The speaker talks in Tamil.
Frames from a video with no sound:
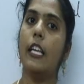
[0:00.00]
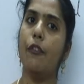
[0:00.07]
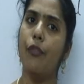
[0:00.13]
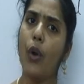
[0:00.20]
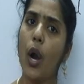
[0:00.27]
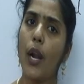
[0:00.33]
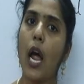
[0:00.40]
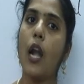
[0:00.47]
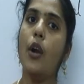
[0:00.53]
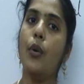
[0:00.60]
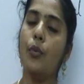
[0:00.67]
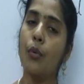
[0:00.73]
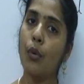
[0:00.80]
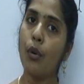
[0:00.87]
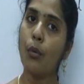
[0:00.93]
இவ்வளோ நாள்
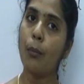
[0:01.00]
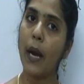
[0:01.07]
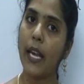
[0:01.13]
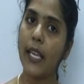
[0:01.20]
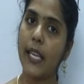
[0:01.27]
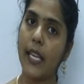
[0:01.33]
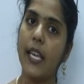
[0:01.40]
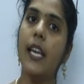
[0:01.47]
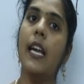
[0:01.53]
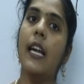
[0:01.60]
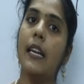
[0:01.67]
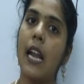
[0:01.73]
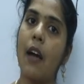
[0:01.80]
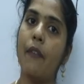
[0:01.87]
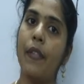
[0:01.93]
நூறுரூபாய்க்கு
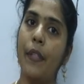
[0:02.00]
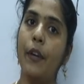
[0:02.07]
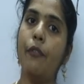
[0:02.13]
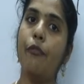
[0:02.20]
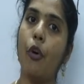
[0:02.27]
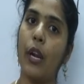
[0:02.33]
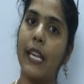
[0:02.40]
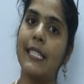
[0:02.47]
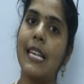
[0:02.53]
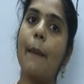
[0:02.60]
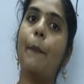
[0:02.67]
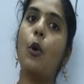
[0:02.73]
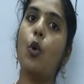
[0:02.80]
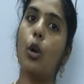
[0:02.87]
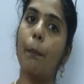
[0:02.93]
நான் வந்துட்டு ஃபார்
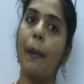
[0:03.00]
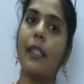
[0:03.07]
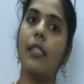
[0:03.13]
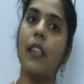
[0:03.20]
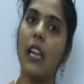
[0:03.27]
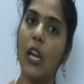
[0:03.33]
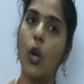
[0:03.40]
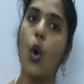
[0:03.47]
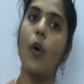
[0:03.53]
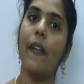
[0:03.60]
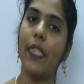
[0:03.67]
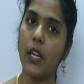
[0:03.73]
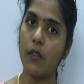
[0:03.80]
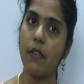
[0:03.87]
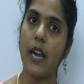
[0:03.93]
எக்ஸாம்பிள் ஒரு பத்து கிலோ
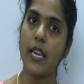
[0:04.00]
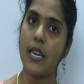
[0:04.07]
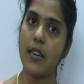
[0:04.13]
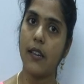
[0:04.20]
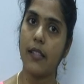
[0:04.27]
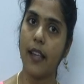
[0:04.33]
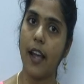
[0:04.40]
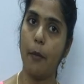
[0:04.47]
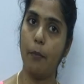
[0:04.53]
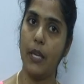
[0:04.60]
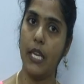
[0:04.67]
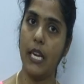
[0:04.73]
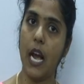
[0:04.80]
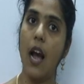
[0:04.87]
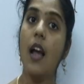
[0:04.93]
வந்துட்டு வாங்கிட்டு இருந்தேன்
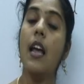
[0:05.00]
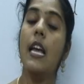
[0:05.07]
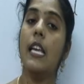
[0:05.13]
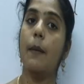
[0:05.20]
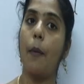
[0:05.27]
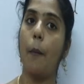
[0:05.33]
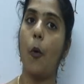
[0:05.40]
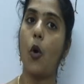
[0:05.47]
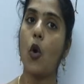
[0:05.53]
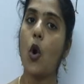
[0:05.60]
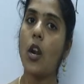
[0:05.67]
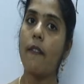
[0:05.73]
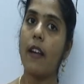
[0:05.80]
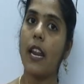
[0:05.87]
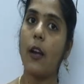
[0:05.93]
அப்படின்னா இப்போ
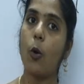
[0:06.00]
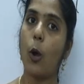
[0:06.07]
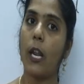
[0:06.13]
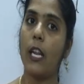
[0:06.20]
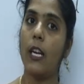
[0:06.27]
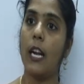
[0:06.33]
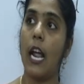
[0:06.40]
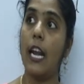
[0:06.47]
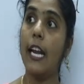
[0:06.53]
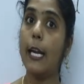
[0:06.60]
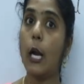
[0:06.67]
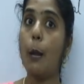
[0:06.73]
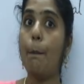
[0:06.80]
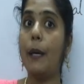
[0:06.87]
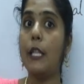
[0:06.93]
பொருளோட விலை குறையறனால
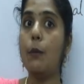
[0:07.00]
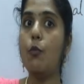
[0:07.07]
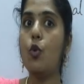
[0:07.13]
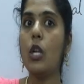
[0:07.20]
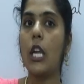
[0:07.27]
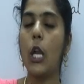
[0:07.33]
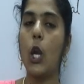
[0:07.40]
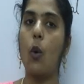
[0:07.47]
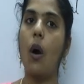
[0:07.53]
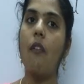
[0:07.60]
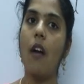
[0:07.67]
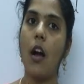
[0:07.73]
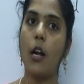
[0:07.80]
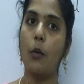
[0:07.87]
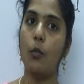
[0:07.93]
என்னால் பதிமூணு கிலோவாக
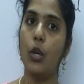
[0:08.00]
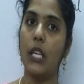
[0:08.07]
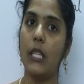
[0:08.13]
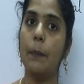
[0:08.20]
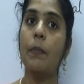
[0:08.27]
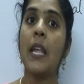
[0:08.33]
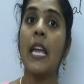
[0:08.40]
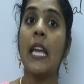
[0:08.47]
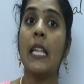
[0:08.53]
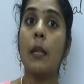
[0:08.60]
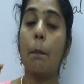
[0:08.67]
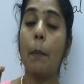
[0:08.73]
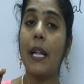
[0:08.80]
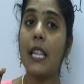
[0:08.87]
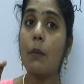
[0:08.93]
வாங்க முடியுது
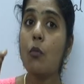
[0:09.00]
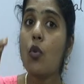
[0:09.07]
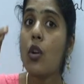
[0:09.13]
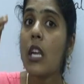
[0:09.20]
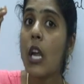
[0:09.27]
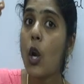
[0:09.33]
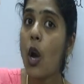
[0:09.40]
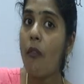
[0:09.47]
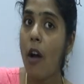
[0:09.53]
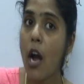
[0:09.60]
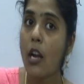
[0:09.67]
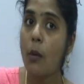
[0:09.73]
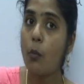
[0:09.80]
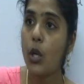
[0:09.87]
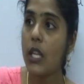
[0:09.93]
இந்த பதிமூணு கிலோ
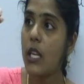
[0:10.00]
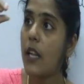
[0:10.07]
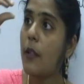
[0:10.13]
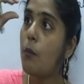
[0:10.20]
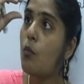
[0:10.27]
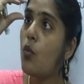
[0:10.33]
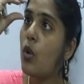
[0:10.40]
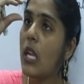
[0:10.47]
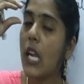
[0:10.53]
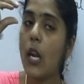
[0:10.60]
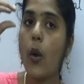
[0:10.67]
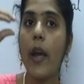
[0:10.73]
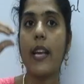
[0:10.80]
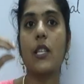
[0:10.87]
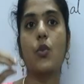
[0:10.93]
வாங்க முடியுதுன்னா அந்த மூணு
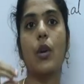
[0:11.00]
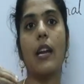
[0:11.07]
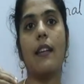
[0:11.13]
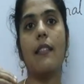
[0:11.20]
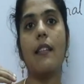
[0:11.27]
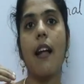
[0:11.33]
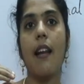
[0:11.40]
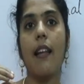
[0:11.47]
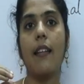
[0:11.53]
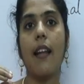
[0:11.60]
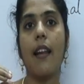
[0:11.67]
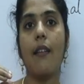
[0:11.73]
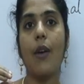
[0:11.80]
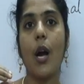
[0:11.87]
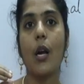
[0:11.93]
கிலோ எக்ஸ்ட்ரா எதனால்
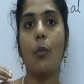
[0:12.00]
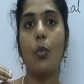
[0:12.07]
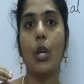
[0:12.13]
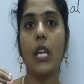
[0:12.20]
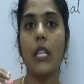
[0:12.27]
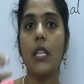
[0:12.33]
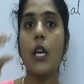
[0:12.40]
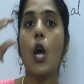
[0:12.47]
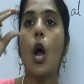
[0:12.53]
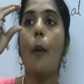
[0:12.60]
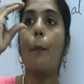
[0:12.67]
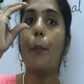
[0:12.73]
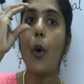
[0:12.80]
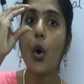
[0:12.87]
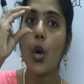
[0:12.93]
என்னால் வாங்க முடியுது
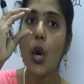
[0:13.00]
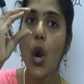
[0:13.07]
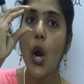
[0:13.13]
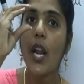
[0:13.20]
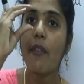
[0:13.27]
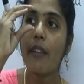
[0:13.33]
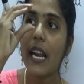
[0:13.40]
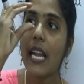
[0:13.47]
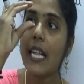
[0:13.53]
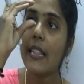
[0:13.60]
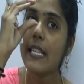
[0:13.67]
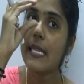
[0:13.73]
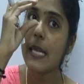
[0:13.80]
பொருளோட விலை அந்த